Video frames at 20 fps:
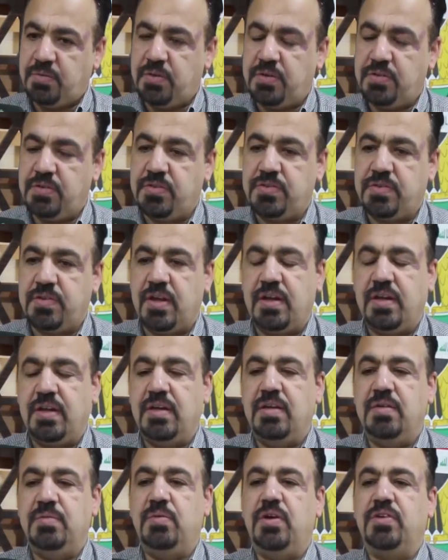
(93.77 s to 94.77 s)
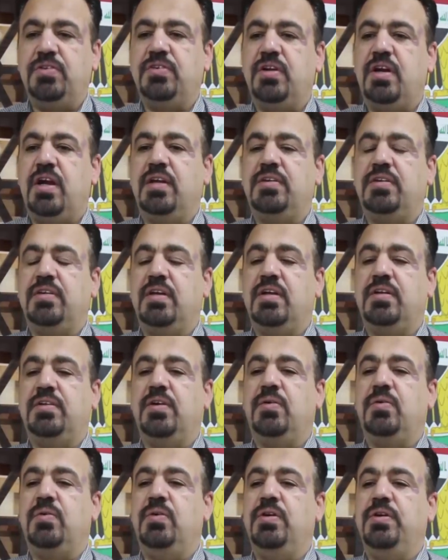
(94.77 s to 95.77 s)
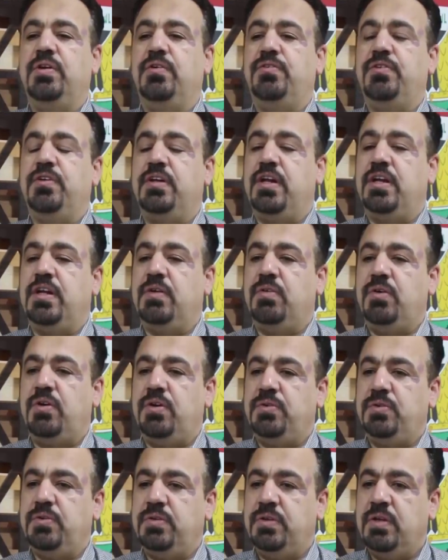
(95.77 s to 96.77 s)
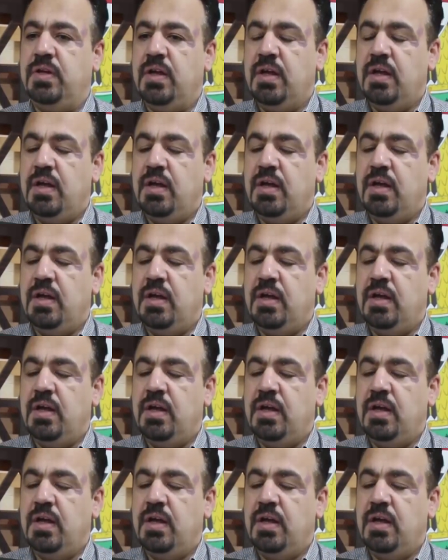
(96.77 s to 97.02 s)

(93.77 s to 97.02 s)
كردستان المؤشرات آه، تقول أن في نينوى حدود